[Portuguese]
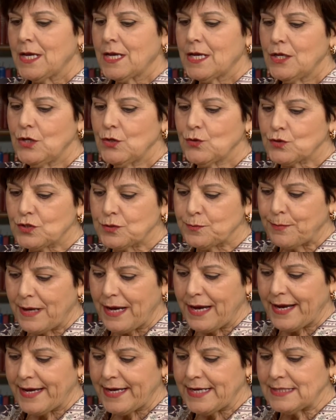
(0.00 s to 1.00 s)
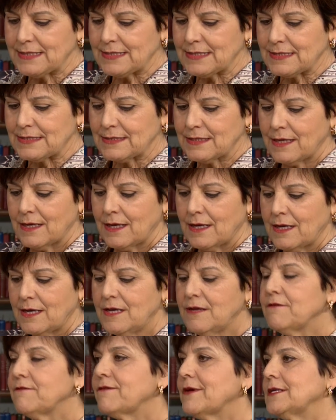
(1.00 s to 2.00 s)
E os pais,
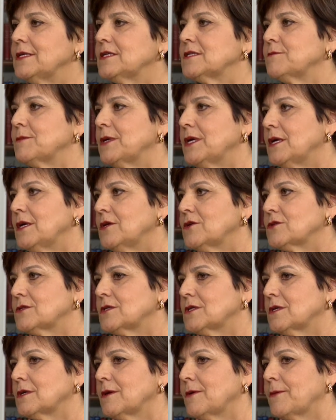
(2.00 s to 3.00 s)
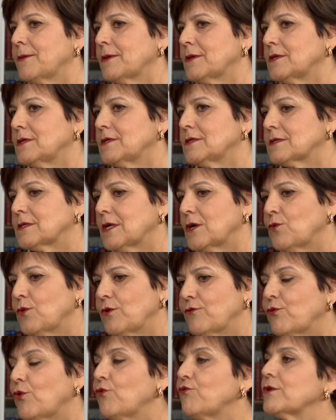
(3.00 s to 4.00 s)
infelizmente, estão
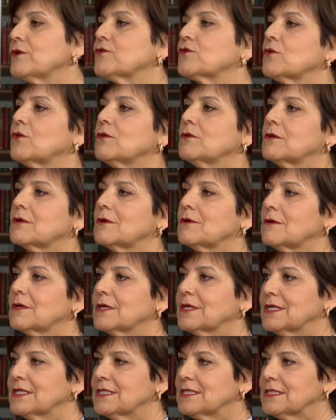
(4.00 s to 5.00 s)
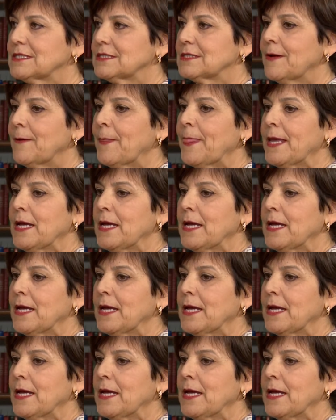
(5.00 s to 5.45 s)
envolvidos com drogas. Uhum.